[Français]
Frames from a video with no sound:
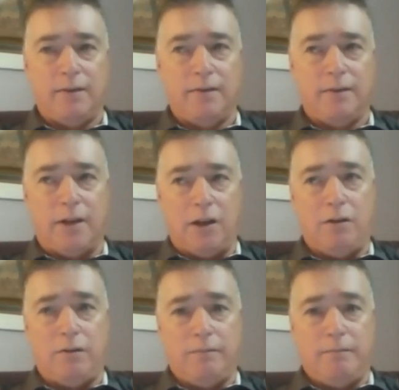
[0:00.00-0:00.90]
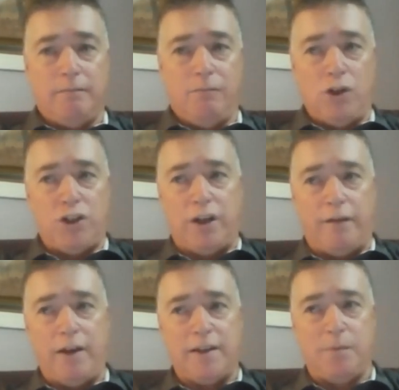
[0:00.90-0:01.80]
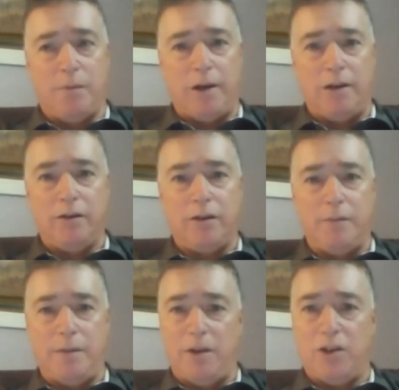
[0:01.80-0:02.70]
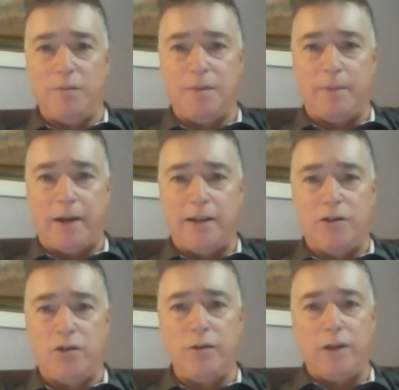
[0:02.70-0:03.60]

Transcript: Alors, moi, je savais à ce moment-là que mes péchés me séparaient de Dieu.